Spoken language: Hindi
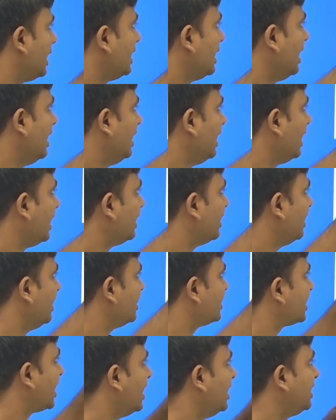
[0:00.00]
एंगल एंगल
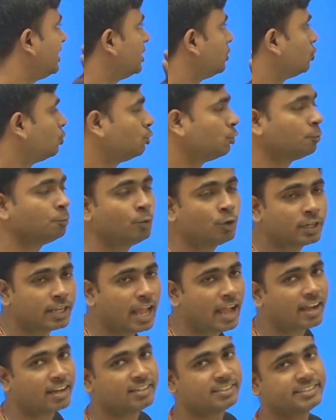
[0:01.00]
साइड के थ्रू हम लोग
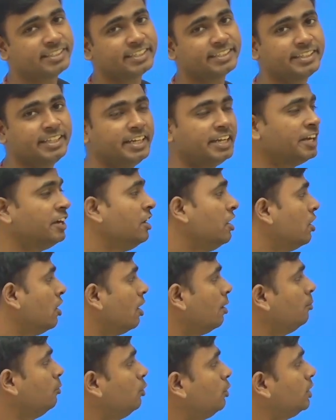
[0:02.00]
क्या कर सकते हैं
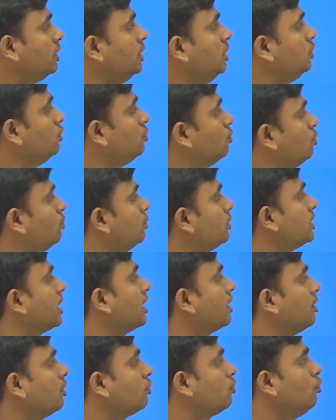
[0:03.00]
हम लोग इन दोनों
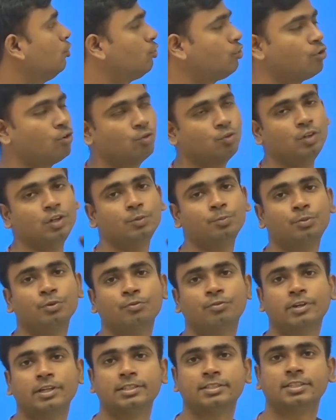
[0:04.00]
ट्राइंगल को कॉन्ग्रेंट
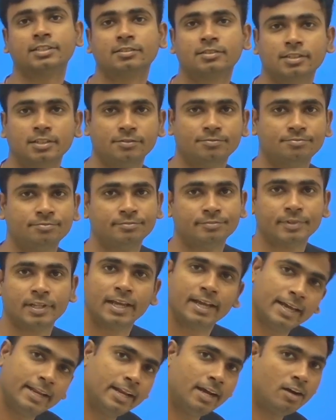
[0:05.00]
प्रूफ कर सकते
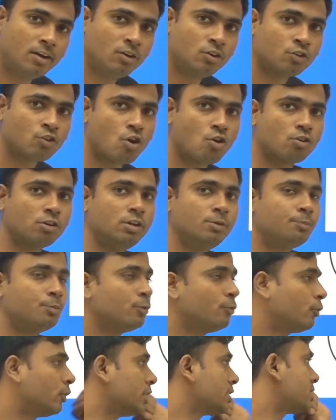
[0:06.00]
हैं है ना कॉन्ग्रेंट
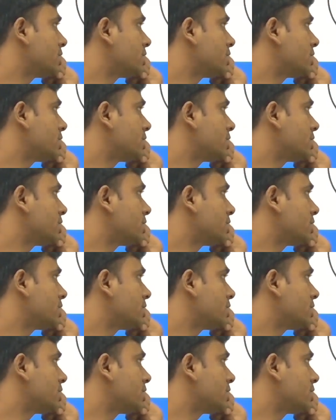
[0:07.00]
प्रूफ कर